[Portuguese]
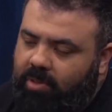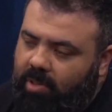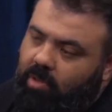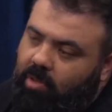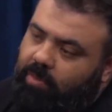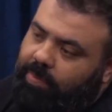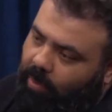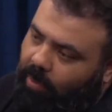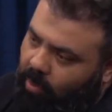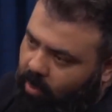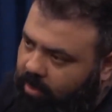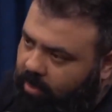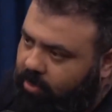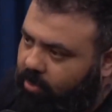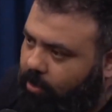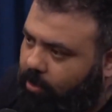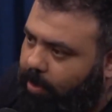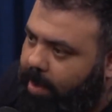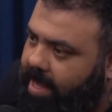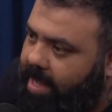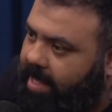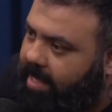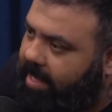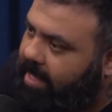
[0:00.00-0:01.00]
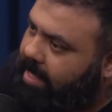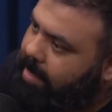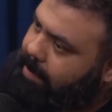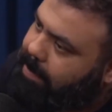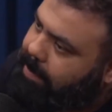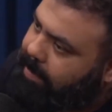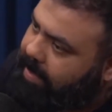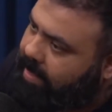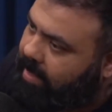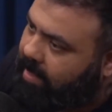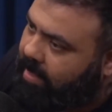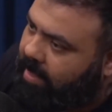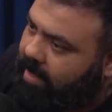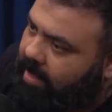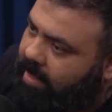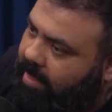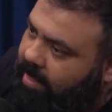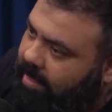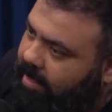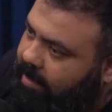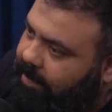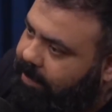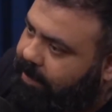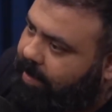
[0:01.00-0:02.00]
falou que tinha uma equipe uh -huh.
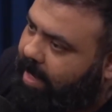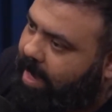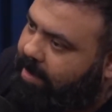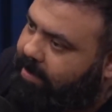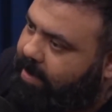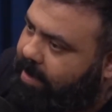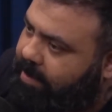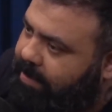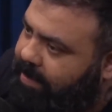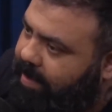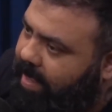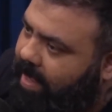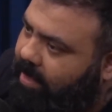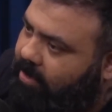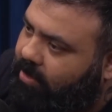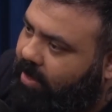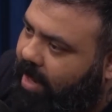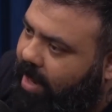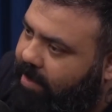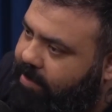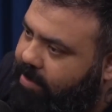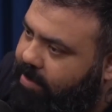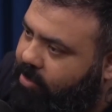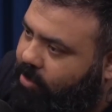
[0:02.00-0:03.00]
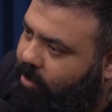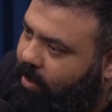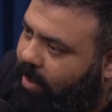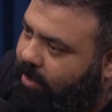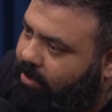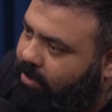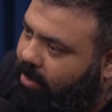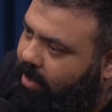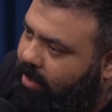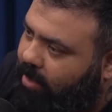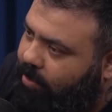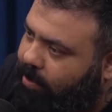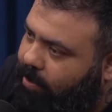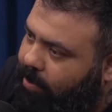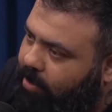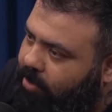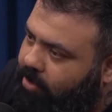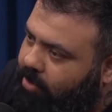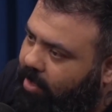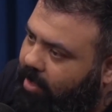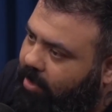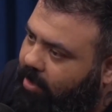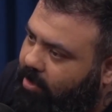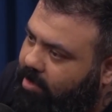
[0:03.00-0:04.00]
que ficava vendo lá 24 Sim. horas por
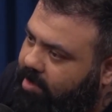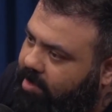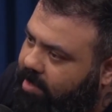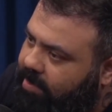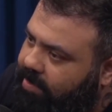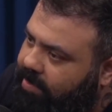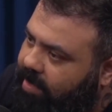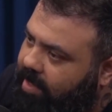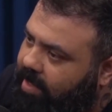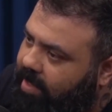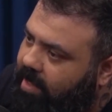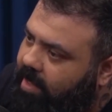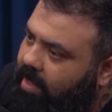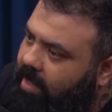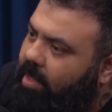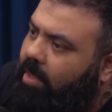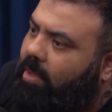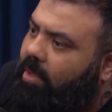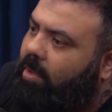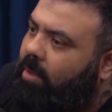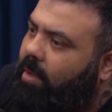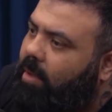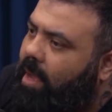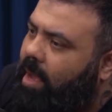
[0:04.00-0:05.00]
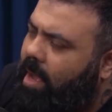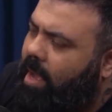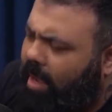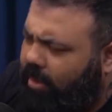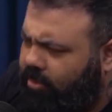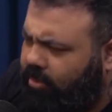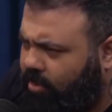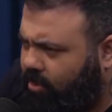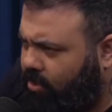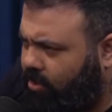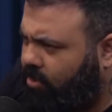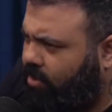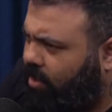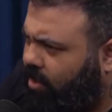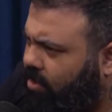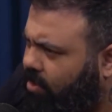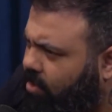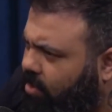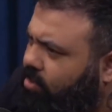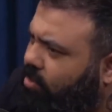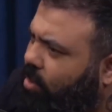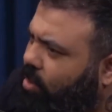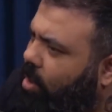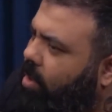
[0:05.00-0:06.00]
dia. Inclusive, é, acho que nos teus
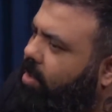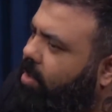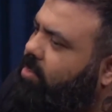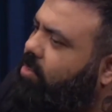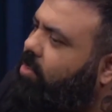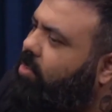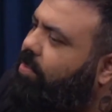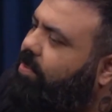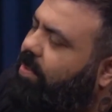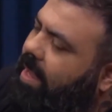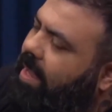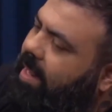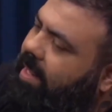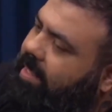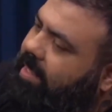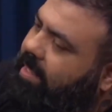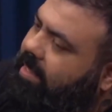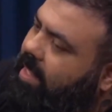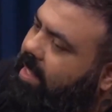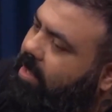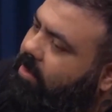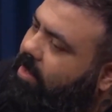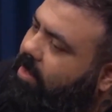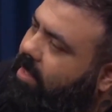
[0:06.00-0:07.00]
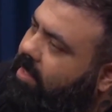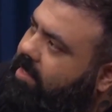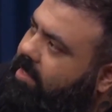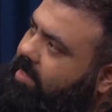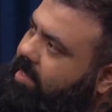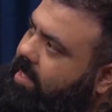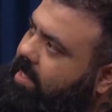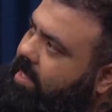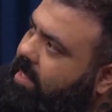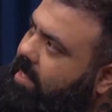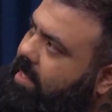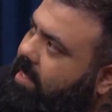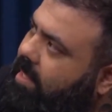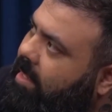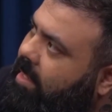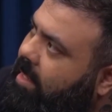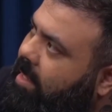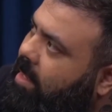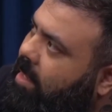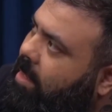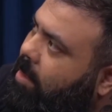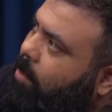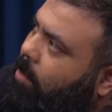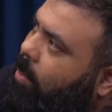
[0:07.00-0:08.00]
stories tu fala que tem um lance que...
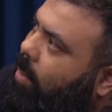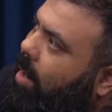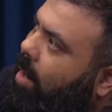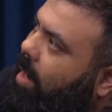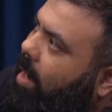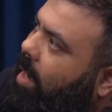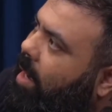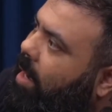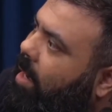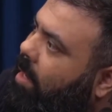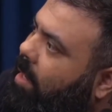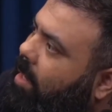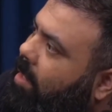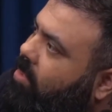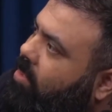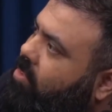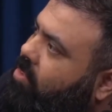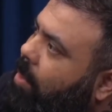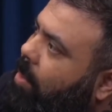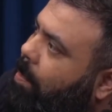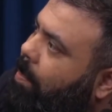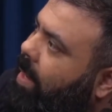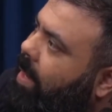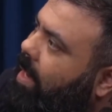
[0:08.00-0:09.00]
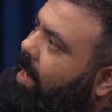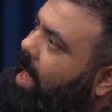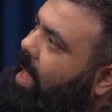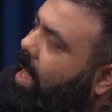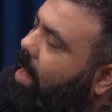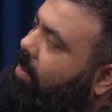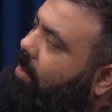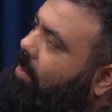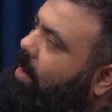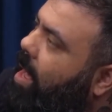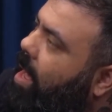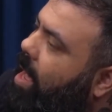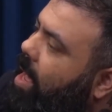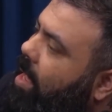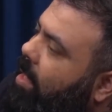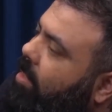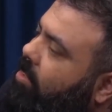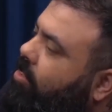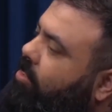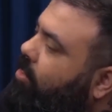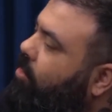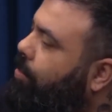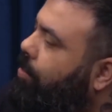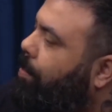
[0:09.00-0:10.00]
Porra, só pegaram lá a
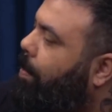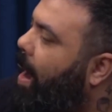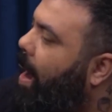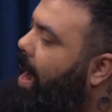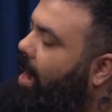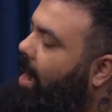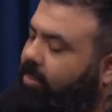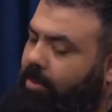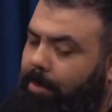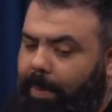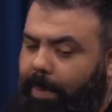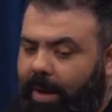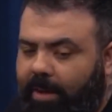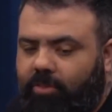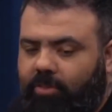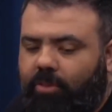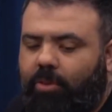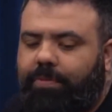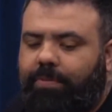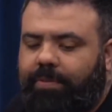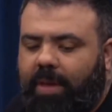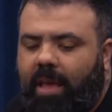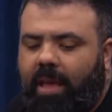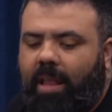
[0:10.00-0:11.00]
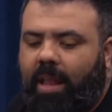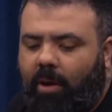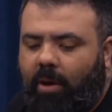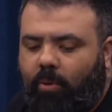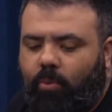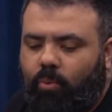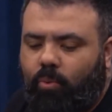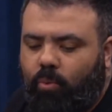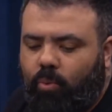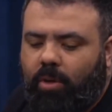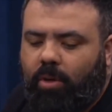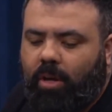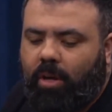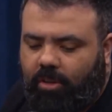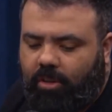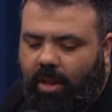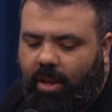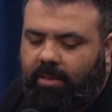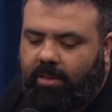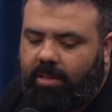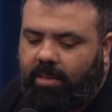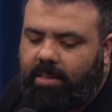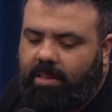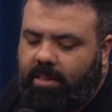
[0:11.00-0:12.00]
X parte, a parte que eu fiquei lá com o Lucas lá
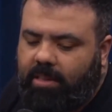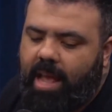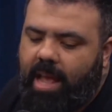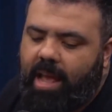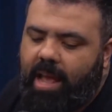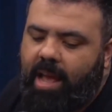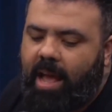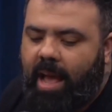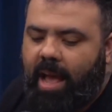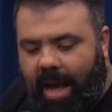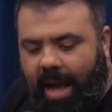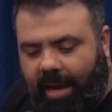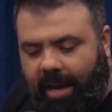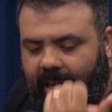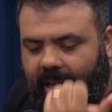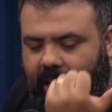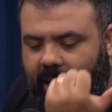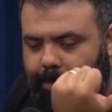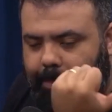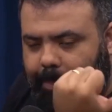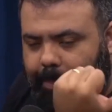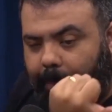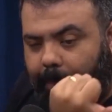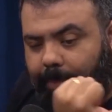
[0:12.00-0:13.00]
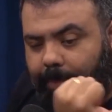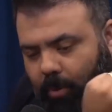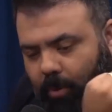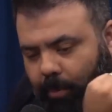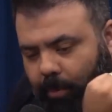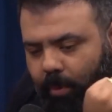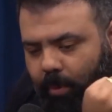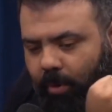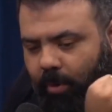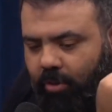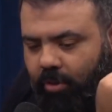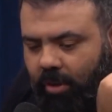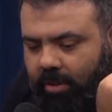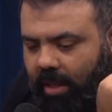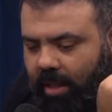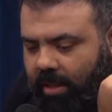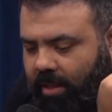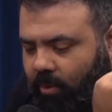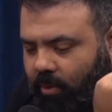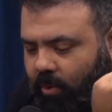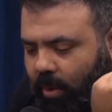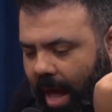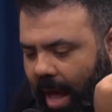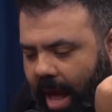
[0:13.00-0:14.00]
dando ideia, aquele papo que o Projota
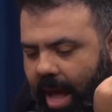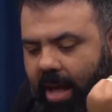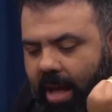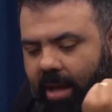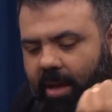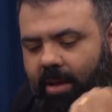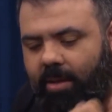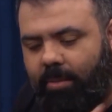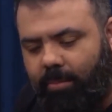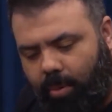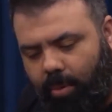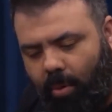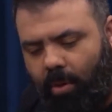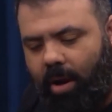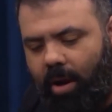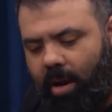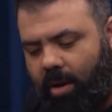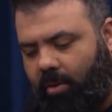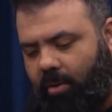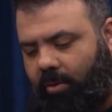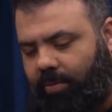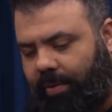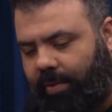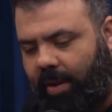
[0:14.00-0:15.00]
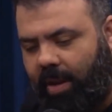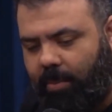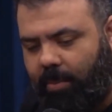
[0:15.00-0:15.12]
deu lá, Porra, eu que falei pro